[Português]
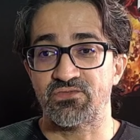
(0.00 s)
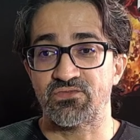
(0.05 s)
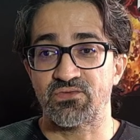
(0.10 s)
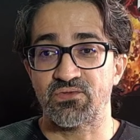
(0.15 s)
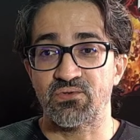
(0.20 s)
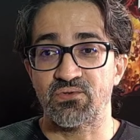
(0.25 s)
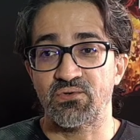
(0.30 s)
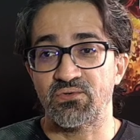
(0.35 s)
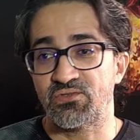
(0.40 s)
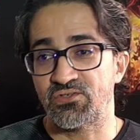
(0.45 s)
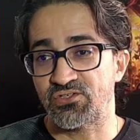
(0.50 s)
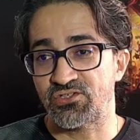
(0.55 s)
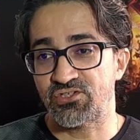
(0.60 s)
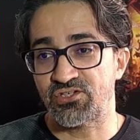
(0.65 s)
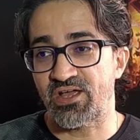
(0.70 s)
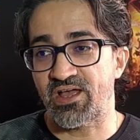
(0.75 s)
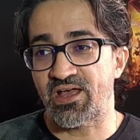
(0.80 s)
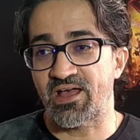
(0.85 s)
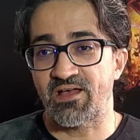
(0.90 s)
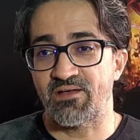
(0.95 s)
float,
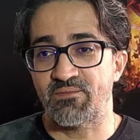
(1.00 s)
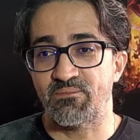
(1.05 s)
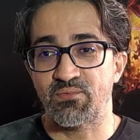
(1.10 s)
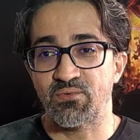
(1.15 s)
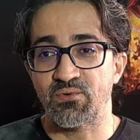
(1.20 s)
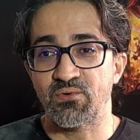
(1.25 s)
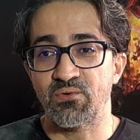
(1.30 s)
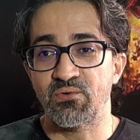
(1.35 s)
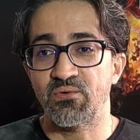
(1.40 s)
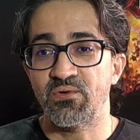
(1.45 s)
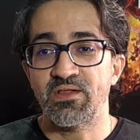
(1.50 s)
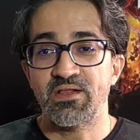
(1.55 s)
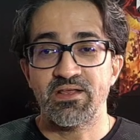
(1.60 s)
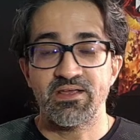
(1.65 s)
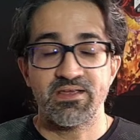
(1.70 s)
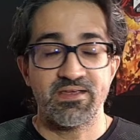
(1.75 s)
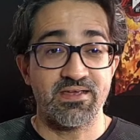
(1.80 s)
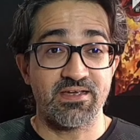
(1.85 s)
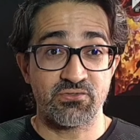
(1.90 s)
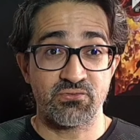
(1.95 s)
char, bool
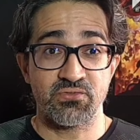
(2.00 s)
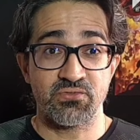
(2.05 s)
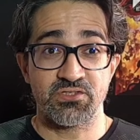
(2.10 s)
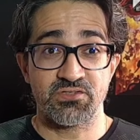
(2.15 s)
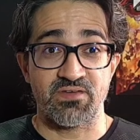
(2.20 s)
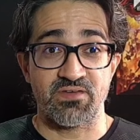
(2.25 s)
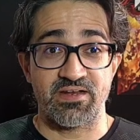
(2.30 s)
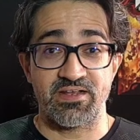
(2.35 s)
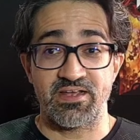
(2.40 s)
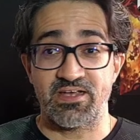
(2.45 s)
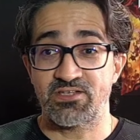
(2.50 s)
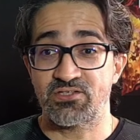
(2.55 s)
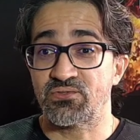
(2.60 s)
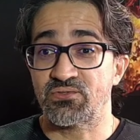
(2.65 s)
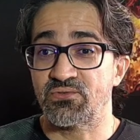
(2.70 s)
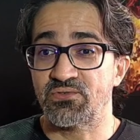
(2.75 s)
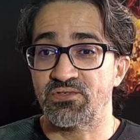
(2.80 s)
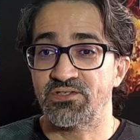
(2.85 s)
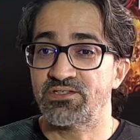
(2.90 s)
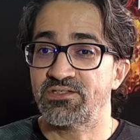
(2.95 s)
e as suas
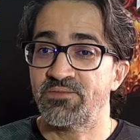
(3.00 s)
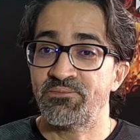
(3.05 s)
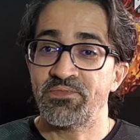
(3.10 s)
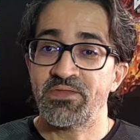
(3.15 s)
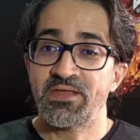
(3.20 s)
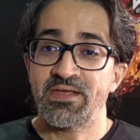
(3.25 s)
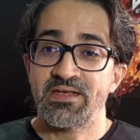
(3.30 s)
variações,